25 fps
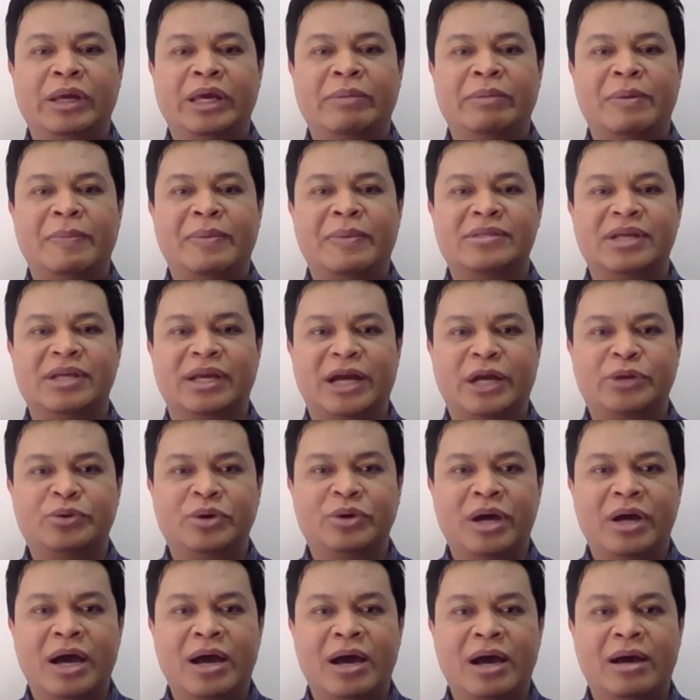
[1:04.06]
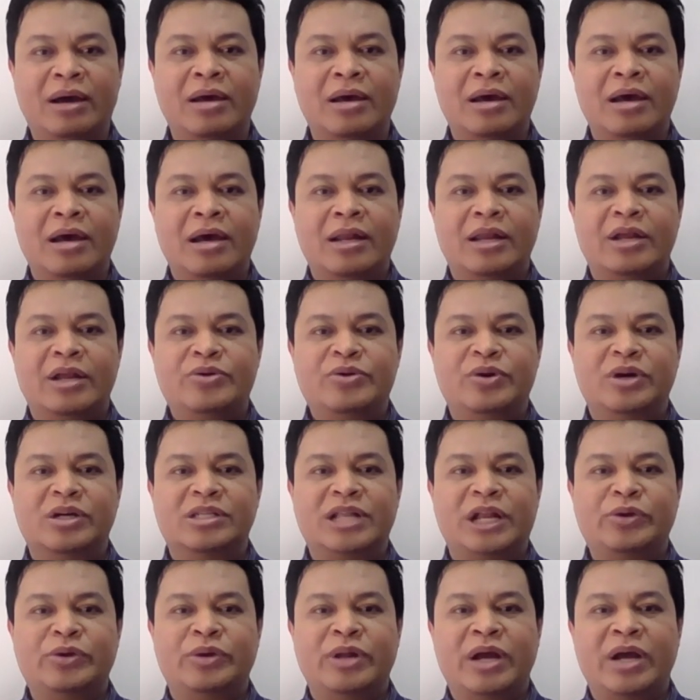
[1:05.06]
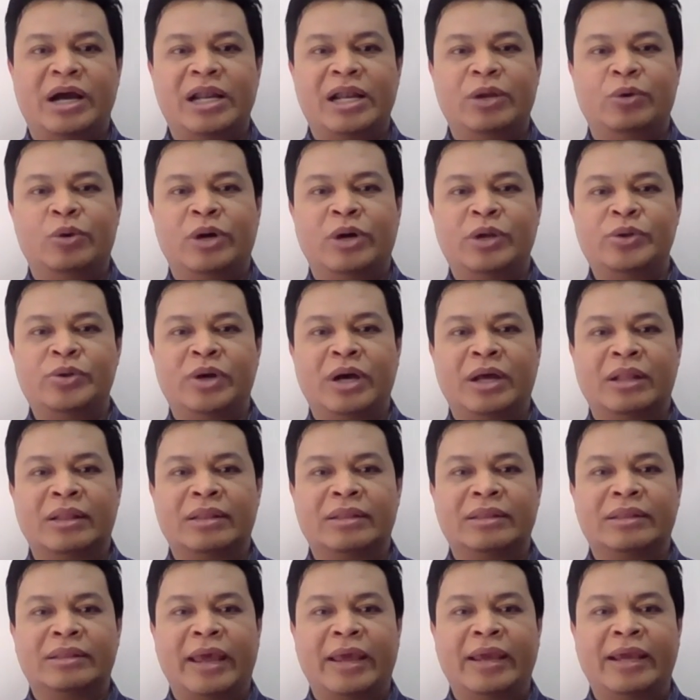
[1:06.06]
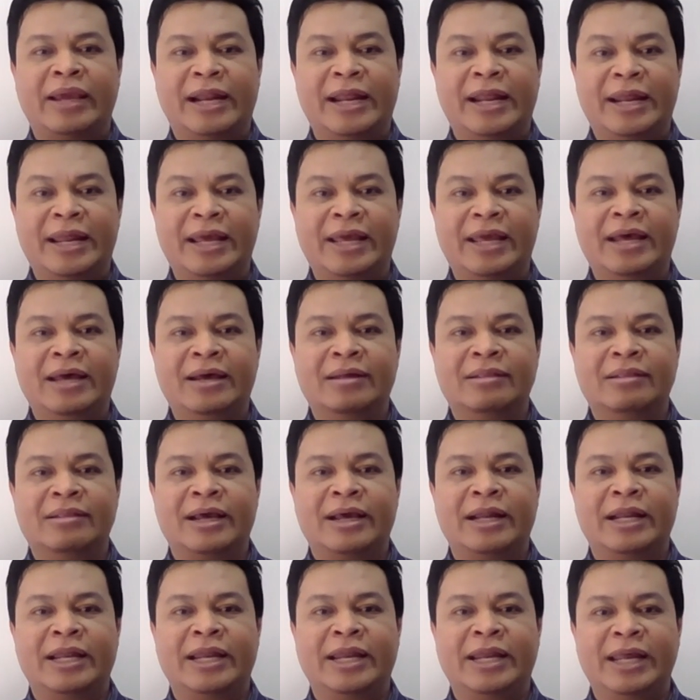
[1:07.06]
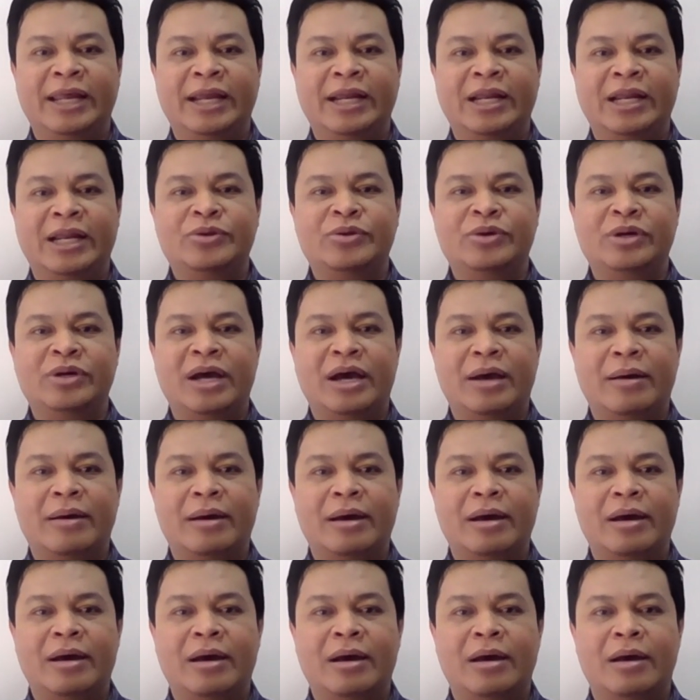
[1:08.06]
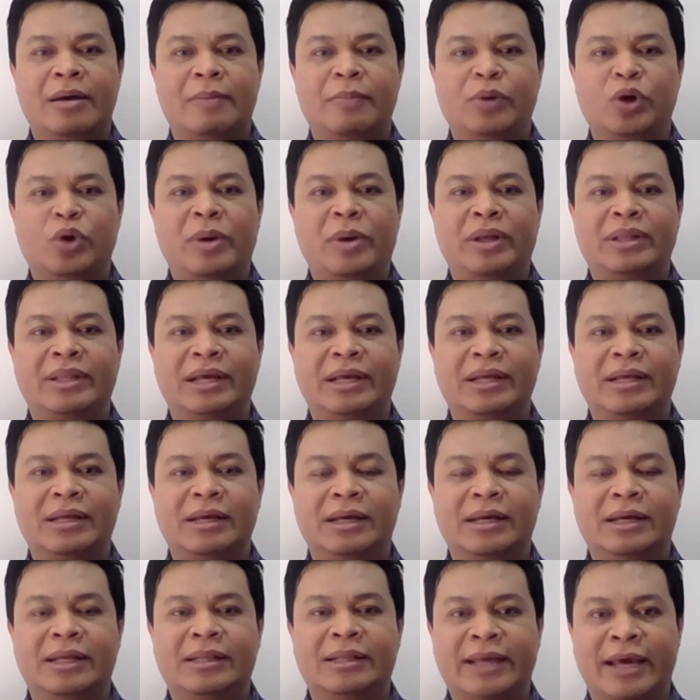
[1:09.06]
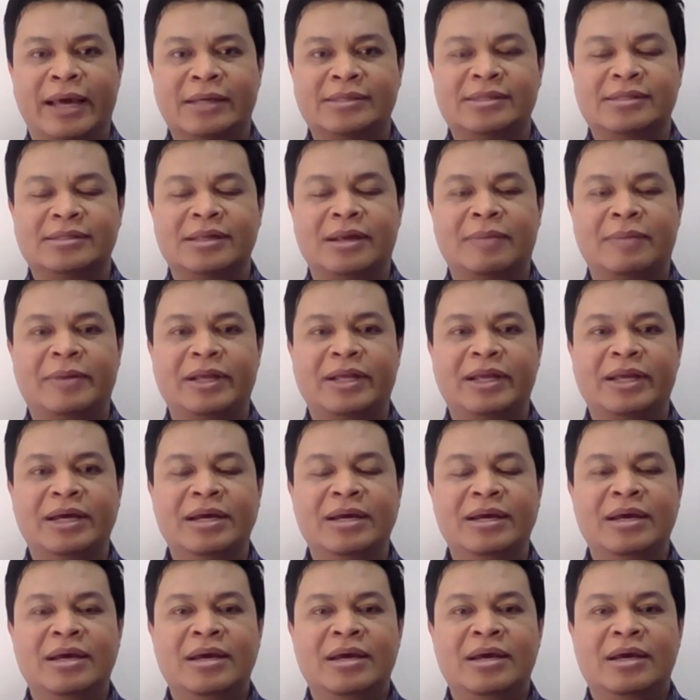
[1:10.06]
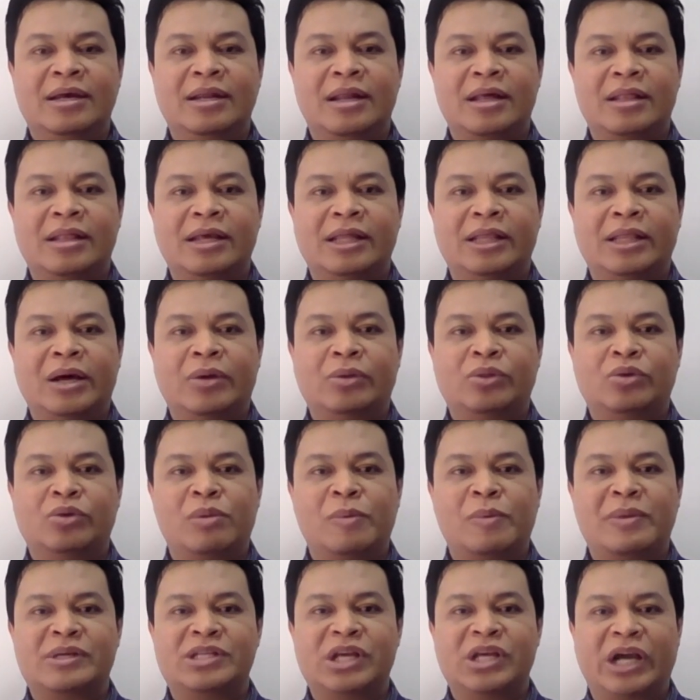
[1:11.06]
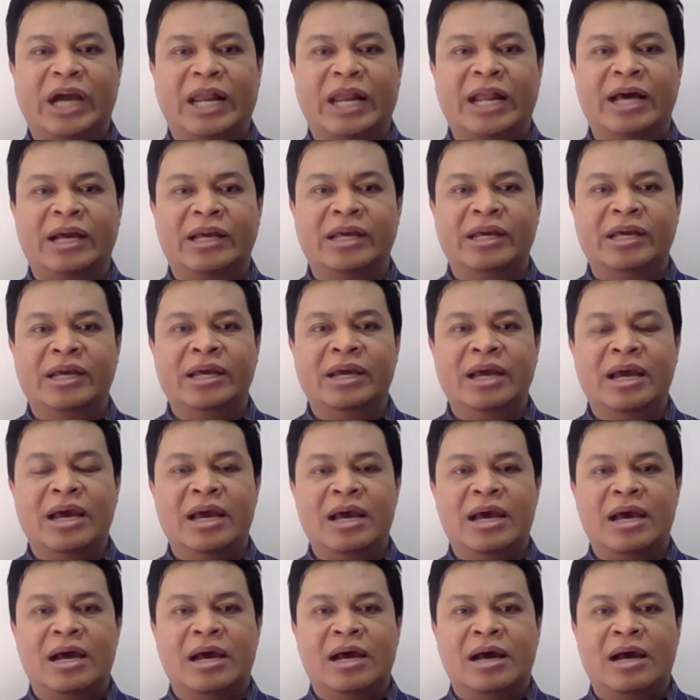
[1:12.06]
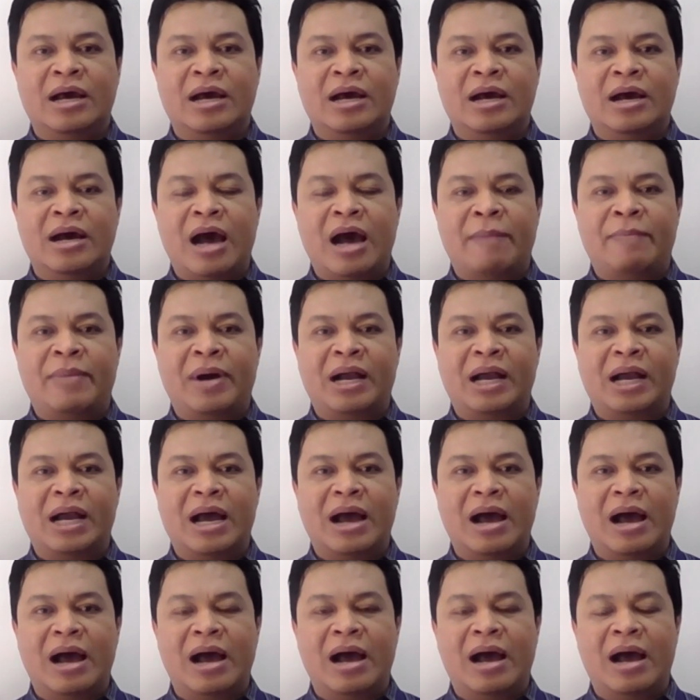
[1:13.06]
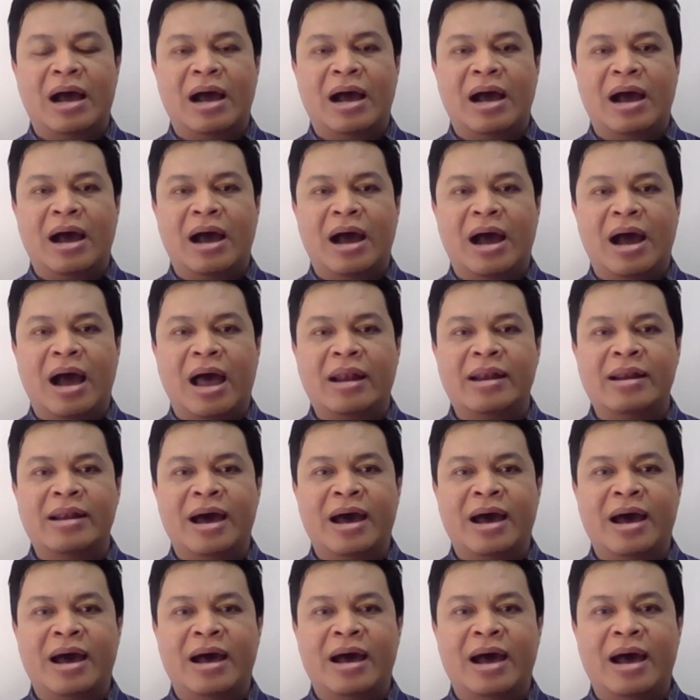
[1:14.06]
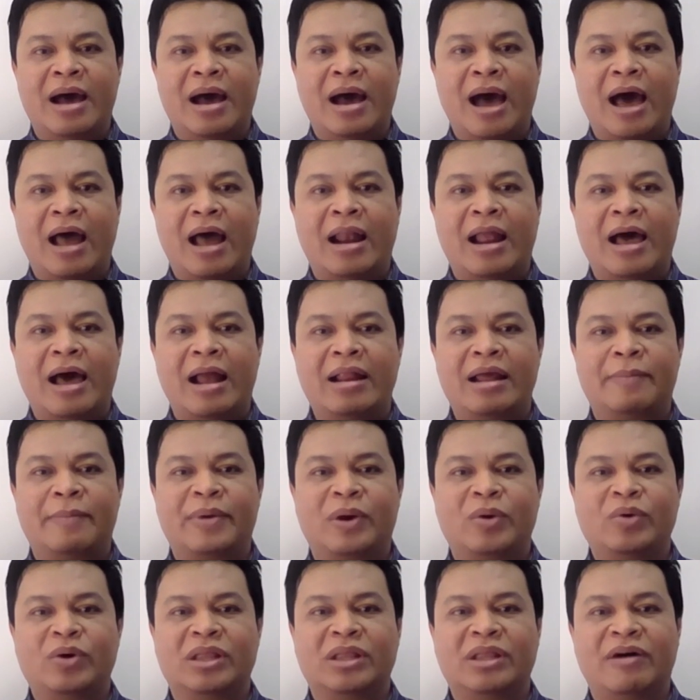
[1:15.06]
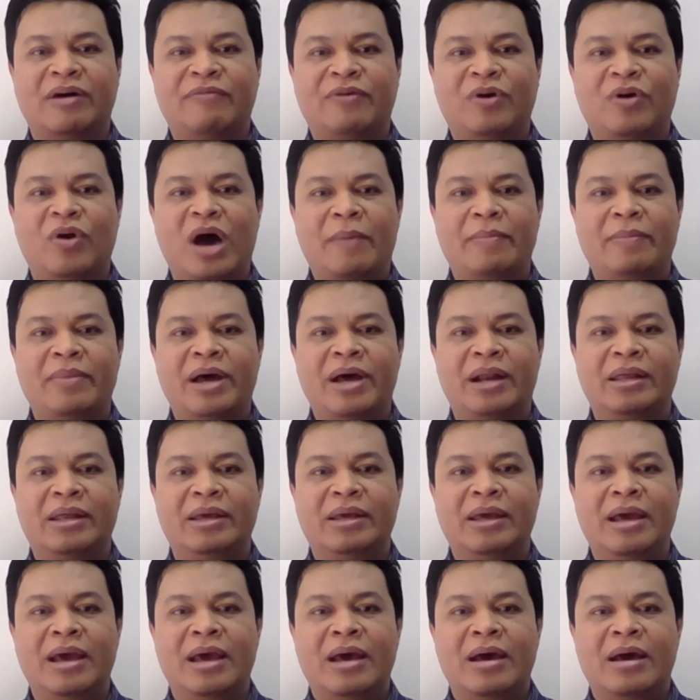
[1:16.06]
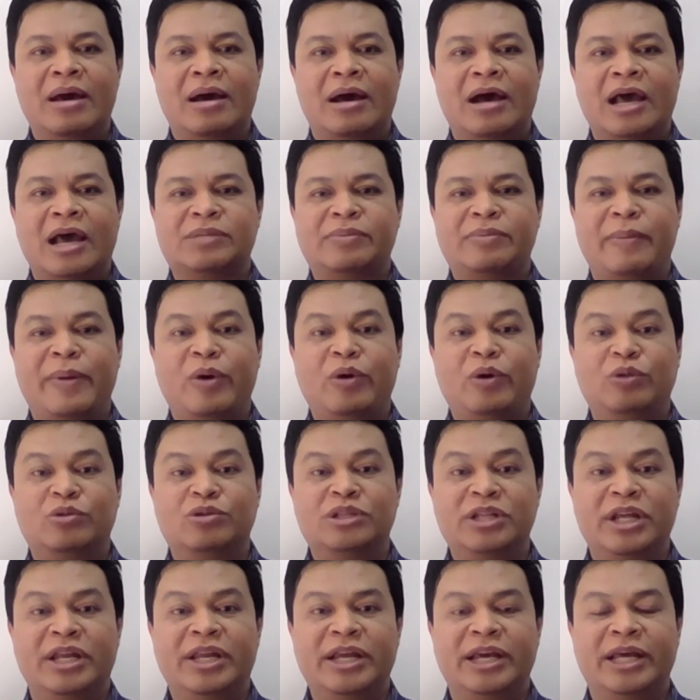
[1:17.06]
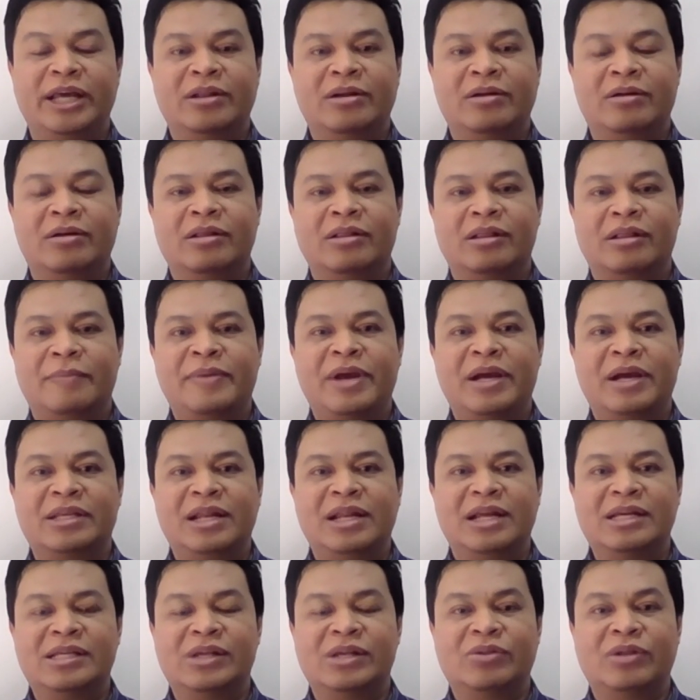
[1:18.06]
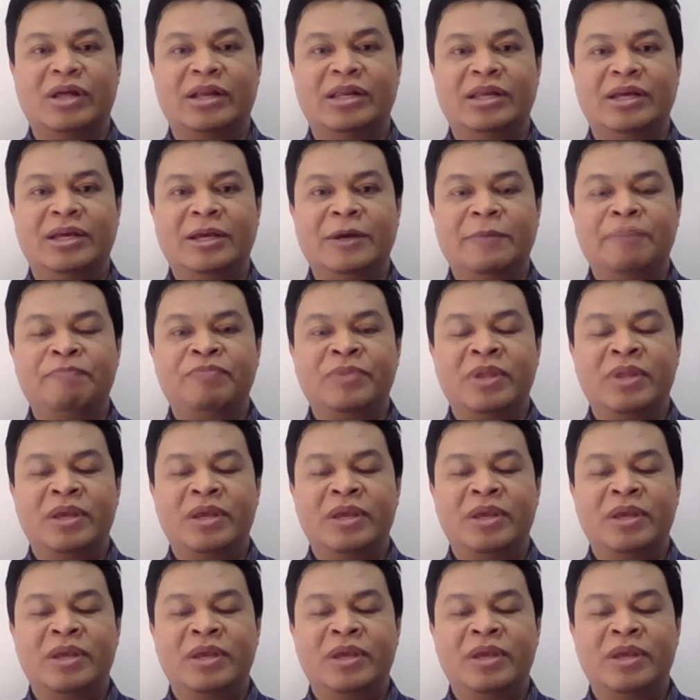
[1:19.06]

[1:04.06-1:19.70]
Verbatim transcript: ingin memastikan juga dan juga selanjutnya akan dilakukan juga tank cleaning ya tank cleaning dan juga uh, pneumatik uh, test namanya nanti kita untuk memastikan lagi uh, apakah uh, ada hal-hal yang perlu kita follow up dari uh, SPBU itu sendiri gitu loh tapi yang jelas itu tadi